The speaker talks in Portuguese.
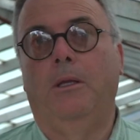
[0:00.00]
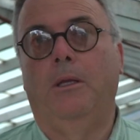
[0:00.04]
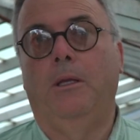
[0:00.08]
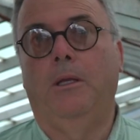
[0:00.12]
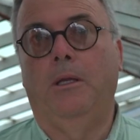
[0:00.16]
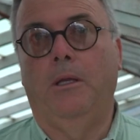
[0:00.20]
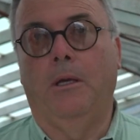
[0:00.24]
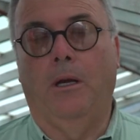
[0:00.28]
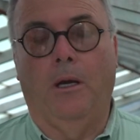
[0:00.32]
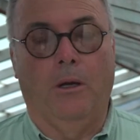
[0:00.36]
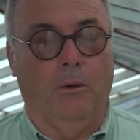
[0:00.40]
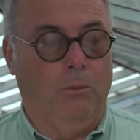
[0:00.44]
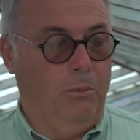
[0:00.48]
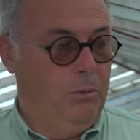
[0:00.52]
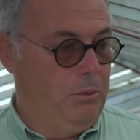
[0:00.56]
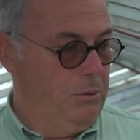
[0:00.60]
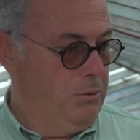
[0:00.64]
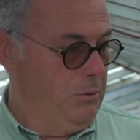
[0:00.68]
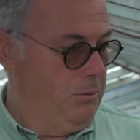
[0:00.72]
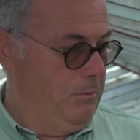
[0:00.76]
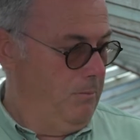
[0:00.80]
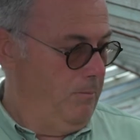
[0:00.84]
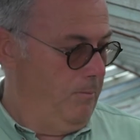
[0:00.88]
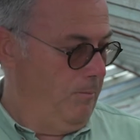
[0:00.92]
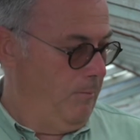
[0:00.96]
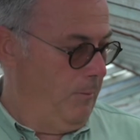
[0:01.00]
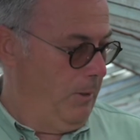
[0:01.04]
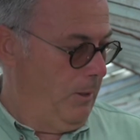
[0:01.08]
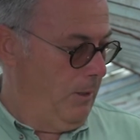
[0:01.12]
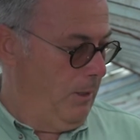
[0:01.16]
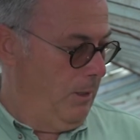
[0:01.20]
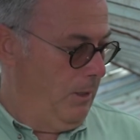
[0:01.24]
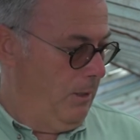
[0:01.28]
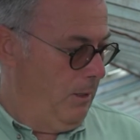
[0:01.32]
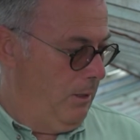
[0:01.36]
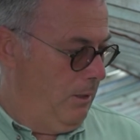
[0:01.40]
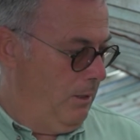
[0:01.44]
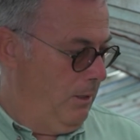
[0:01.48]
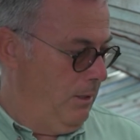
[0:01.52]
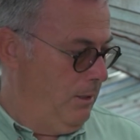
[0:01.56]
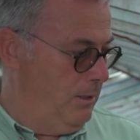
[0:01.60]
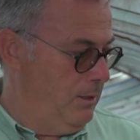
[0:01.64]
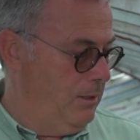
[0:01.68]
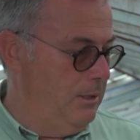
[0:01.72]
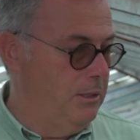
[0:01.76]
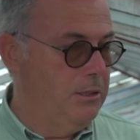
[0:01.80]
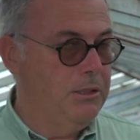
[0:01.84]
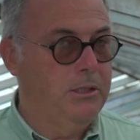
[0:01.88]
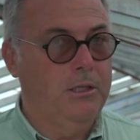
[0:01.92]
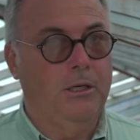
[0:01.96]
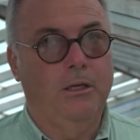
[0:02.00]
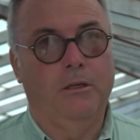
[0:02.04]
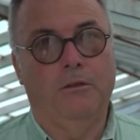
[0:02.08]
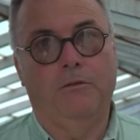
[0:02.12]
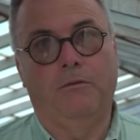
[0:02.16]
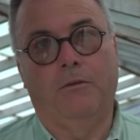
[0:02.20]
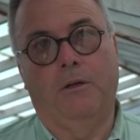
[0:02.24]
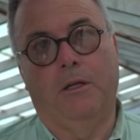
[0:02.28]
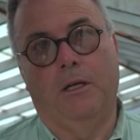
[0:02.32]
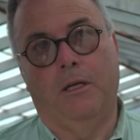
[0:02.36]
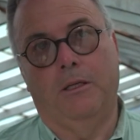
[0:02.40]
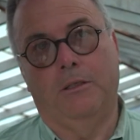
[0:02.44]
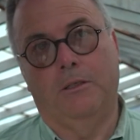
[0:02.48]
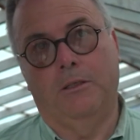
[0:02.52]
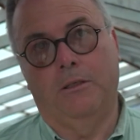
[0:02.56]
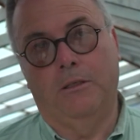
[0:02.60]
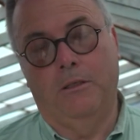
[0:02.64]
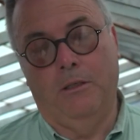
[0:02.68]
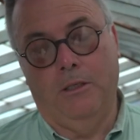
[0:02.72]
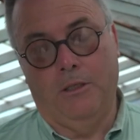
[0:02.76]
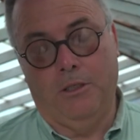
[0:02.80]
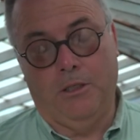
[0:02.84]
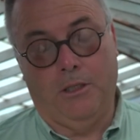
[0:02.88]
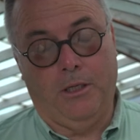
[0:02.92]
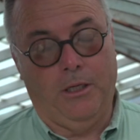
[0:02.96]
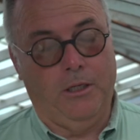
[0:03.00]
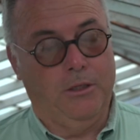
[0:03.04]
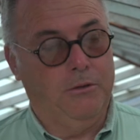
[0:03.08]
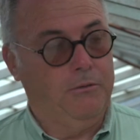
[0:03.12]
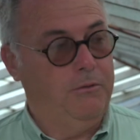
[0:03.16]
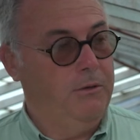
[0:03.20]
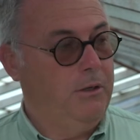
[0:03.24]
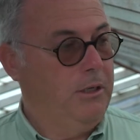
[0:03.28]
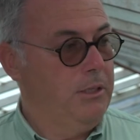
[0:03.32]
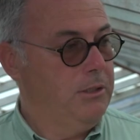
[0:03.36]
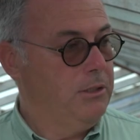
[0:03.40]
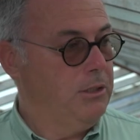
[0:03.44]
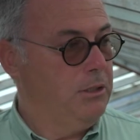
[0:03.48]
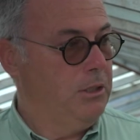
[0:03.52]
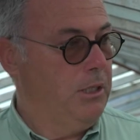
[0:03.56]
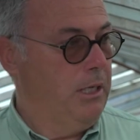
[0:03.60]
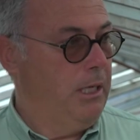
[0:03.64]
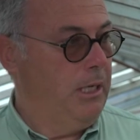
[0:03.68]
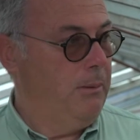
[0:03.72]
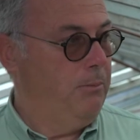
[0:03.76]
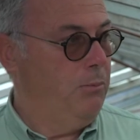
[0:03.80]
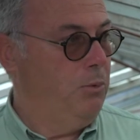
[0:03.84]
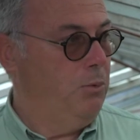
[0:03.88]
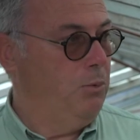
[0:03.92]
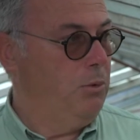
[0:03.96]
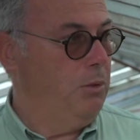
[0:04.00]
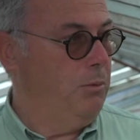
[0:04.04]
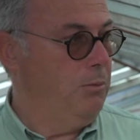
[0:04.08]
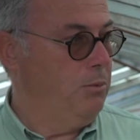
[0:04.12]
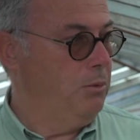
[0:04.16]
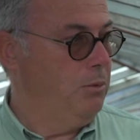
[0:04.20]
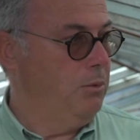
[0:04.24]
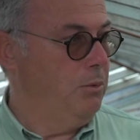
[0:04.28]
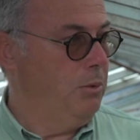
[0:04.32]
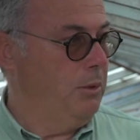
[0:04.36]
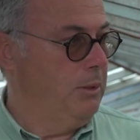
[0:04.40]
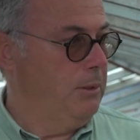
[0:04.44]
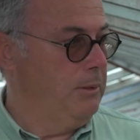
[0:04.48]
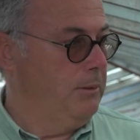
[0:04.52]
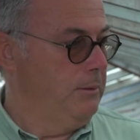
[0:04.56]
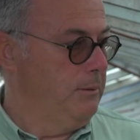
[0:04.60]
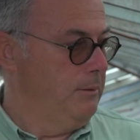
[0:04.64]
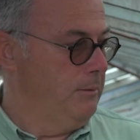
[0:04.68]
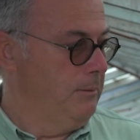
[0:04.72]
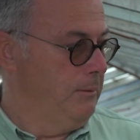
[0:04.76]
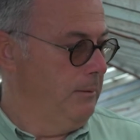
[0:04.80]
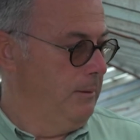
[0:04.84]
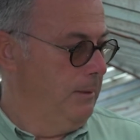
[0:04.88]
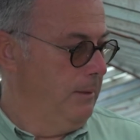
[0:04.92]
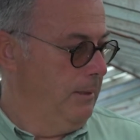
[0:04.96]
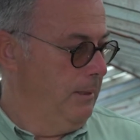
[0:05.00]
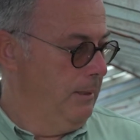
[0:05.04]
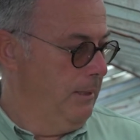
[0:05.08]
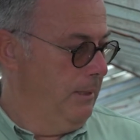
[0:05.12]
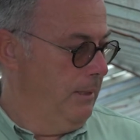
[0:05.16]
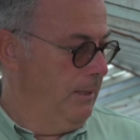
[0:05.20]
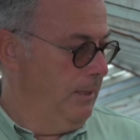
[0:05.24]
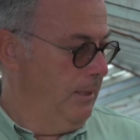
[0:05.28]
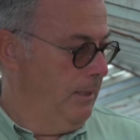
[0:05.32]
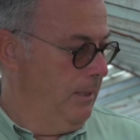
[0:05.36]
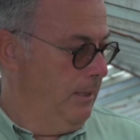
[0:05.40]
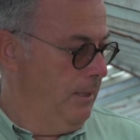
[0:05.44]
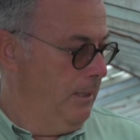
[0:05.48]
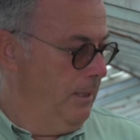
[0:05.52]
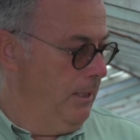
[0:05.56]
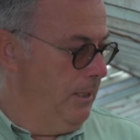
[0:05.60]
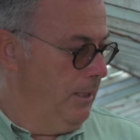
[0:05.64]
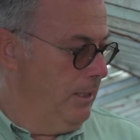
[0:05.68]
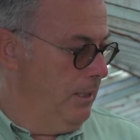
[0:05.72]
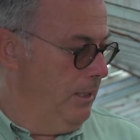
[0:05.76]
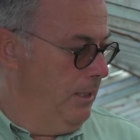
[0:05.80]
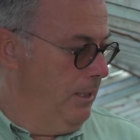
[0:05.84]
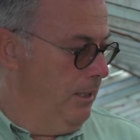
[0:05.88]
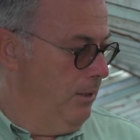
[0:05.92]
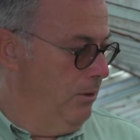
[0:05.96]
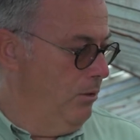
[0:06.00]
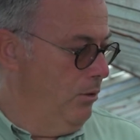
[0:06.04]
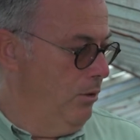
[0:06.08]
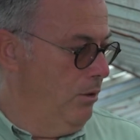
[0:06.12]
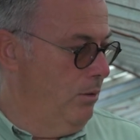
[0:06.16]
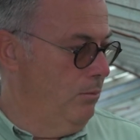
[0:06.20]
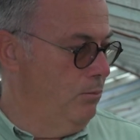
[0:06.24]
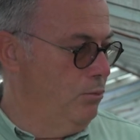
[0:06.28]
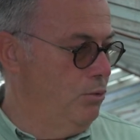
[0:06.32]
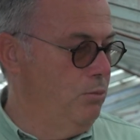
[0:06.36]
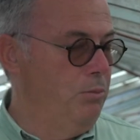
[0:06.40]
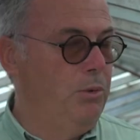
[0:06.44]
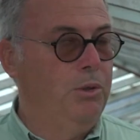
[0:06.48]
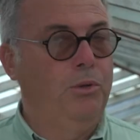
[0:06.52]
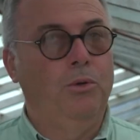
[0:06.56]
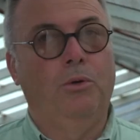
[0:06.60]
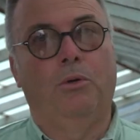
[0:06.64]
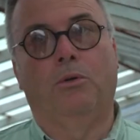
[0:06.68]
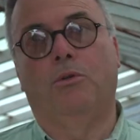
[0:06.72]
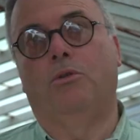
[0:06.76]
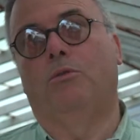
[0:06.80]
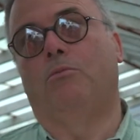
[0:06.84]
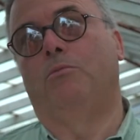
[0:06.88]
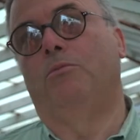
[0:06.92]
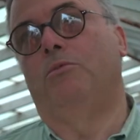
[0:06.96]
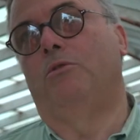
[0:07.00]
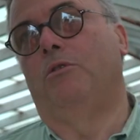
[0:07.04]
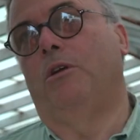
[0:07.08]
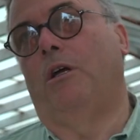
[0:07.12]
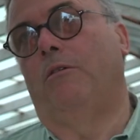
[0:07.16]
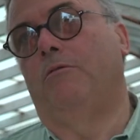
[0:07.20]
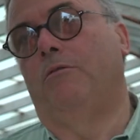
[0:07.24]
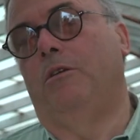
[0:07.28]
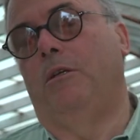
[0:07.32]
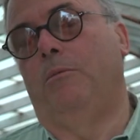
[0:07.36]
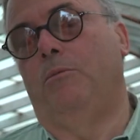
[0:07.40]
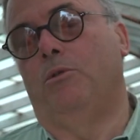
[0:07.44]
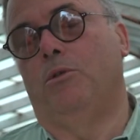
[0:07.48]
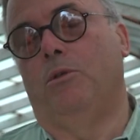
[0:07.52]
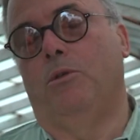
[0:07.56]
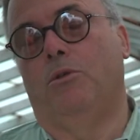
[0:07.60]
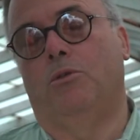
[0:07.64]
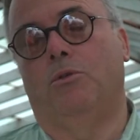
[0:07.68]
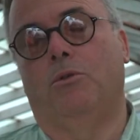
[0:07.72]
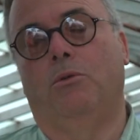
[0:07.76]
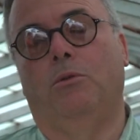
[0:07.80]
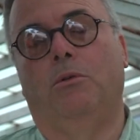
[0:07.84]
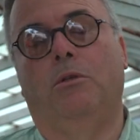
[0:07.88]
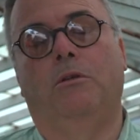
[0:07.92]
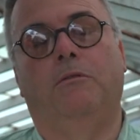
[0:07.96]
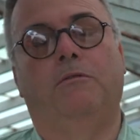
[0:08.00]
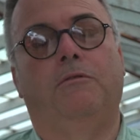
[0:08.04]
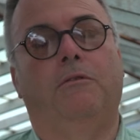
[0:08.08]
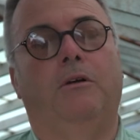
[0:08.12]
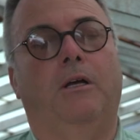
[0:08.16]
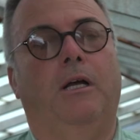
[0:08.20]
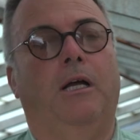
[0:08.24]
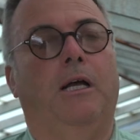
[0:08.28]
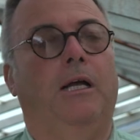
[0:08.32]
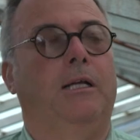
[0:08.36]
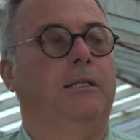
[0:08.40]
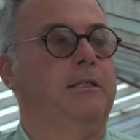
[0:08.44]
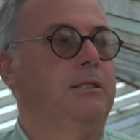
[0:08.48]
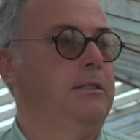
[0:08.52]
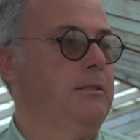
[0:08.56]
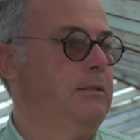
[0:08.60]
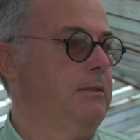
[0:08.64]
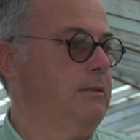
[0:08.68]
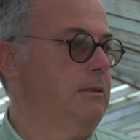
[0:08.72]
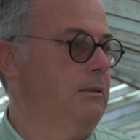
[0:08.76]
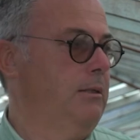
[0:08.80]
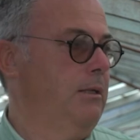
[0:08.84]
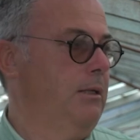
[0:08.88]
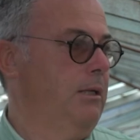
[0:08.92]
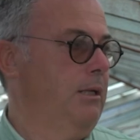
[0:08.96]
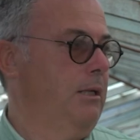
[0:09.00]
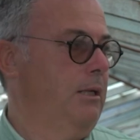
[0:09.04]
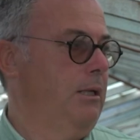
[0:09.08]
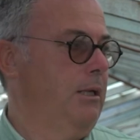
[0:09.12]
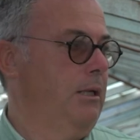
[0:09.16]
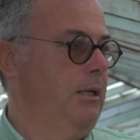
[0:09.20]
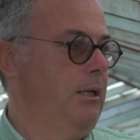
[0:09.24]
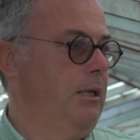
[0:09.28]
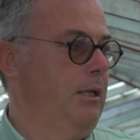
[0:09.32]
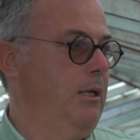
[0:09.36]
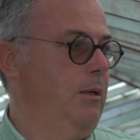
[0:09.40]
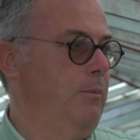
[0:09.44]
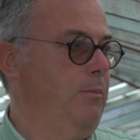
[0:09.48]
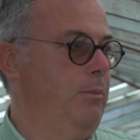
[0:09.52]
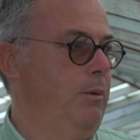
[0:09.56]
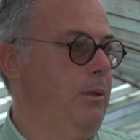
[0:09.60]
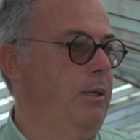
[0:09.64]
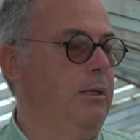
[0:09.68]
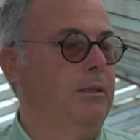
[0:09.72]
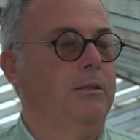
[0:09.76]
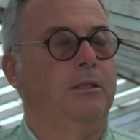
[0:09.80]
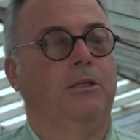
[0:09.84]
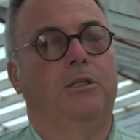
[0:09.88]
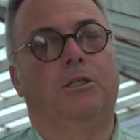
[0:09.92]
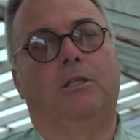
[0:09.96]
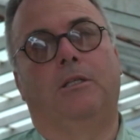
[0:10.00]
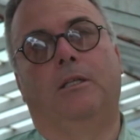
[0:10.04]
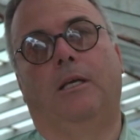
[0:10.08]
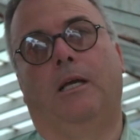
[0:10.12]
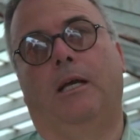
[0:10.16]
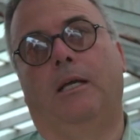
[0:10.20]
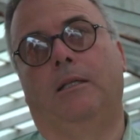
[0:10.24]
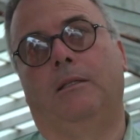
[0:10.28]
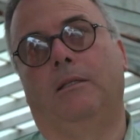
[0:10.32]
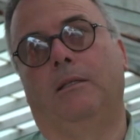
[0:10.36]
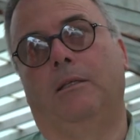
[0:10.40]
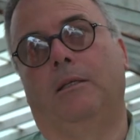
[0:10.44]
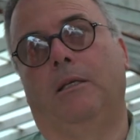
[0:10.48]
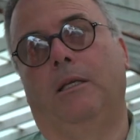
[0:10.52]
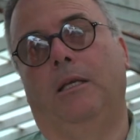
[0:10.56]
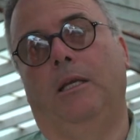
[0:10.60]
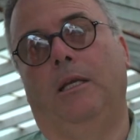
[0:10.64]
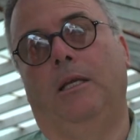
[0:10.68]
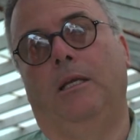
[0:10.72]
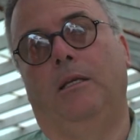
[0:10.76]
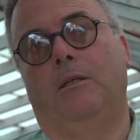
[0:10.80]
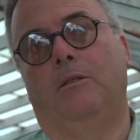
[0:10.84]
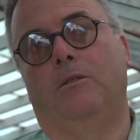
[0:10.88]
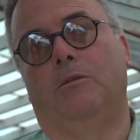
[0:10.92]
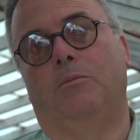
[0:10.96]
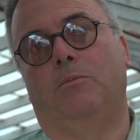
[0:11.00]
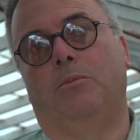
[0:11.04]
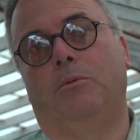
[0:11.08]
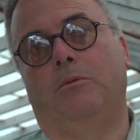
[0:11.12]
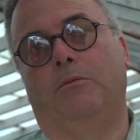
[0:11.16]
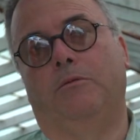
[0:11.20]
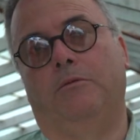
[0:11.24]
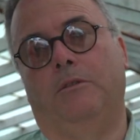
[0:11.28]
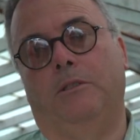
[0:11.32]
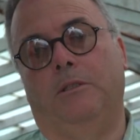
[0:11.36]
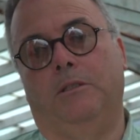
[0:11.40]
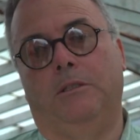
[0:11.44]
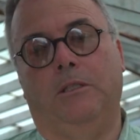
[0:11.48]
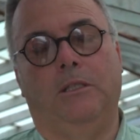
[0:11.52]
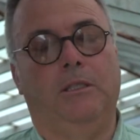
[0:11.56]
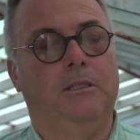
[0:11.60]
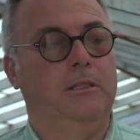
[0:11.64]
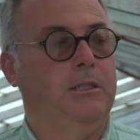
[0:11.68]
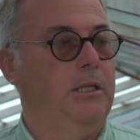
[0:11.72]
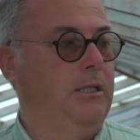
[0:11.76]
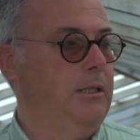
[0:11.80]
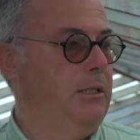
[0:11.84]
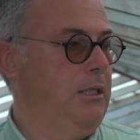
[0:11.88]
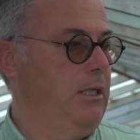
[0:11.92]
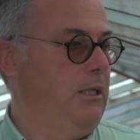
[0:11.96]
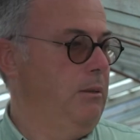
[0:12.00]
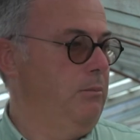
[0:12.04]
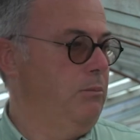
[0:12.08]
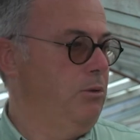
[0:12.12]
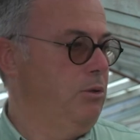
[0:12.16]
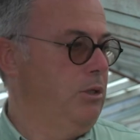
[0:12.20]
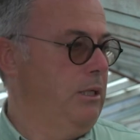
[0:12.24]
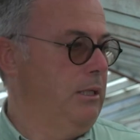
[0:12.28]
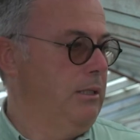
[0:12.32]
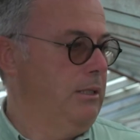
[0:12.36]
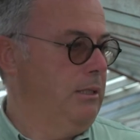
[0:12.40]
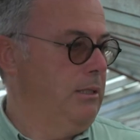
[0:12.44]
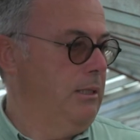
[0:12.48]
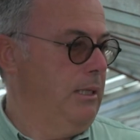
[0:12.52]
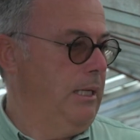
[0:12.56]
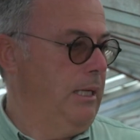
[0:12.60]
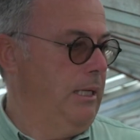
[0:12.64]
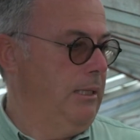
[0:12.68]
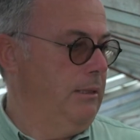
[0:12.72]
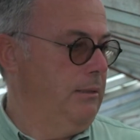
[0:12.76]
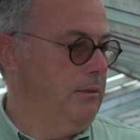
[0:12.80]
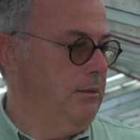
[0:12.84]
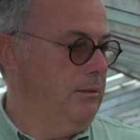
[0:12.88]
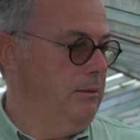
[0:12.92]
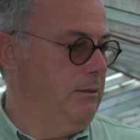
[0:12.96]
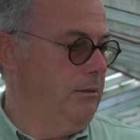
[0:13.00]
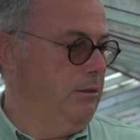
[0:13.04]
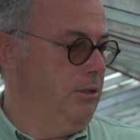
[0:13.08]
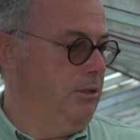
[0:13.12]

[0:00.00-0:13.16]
e águas. Isso nas três, frases, nas três fases é muito importante. Aqui damos maior, como já vimos na segunda fase, a planta está de 15 por 25 centímetros entre, entre